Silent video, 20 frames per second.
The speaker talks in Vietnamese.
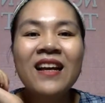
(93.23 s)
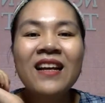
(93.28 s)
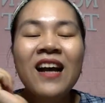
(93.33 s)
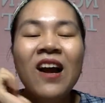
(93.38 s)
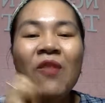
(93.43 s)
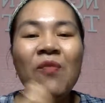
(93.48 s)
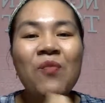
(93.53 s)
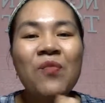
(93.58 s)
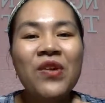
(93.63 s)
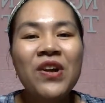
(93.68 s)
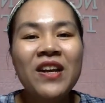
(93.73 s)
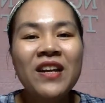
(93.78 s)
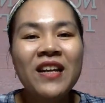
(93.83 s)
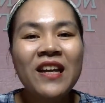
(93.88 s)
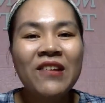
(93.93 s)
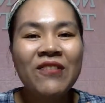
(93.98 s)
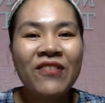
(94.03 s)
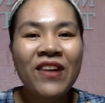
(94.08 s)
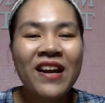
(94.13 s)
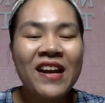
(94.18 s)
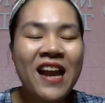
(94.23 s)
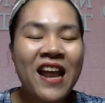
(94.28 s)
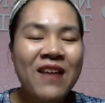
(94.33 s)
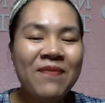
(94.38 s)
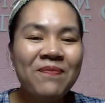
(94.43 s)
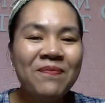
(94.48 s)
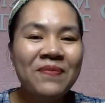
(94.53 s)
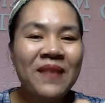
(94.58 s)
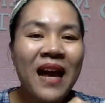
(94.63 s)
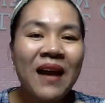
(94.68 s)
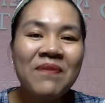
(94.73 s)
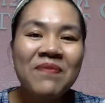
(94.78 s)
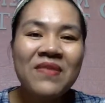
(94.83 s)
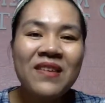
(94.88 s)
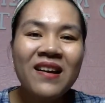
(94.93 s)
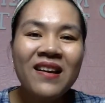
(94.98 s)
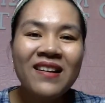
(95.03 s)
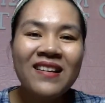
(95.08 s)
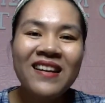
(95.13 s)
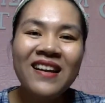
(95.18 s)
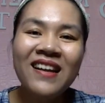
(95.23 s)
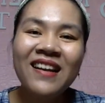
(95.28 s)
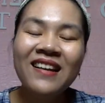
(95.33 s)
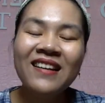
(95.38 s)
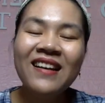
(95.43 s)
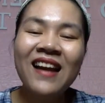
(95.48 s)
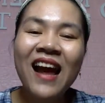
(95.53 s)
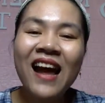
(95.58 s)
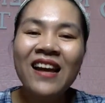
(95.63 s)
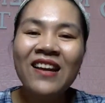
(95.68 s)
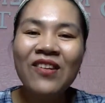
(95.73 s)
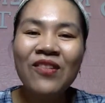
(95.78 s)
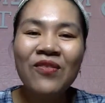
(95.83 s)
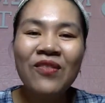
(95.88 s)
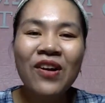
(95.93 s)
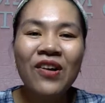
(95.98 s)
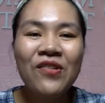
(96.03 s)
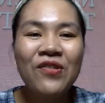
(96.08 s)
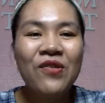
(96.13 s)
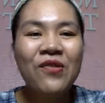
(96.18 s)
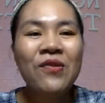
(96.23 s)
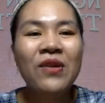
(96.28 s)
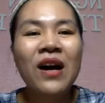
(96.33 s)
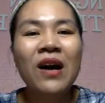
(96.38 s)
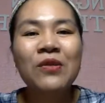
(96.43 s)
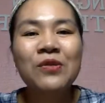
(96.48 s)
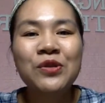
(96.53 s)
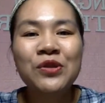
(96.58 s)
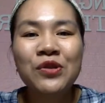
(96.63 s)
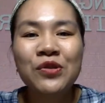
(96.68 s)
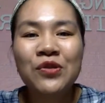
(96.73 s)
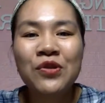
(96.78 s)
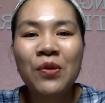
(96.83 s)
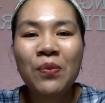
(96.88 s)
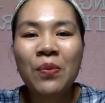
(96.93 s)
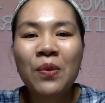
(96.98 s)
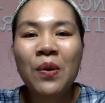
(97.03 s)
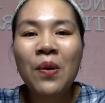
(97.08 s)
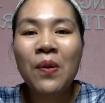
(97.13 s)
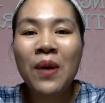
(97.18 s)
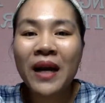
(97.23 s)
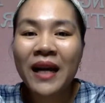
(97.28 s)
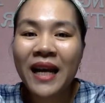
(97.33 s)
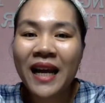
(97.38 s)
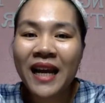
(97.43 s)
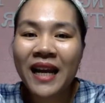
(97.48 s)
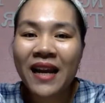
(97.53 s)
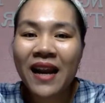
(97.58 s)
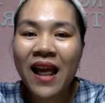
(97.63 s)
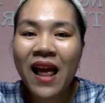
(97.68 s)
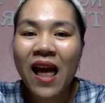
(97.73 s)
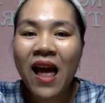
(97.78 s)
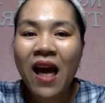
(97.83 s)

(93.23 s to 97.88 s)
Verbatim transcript: Không riêng gì phái đẹp, nam giới hiện nay cũng có nhu cầu sử dụng collagen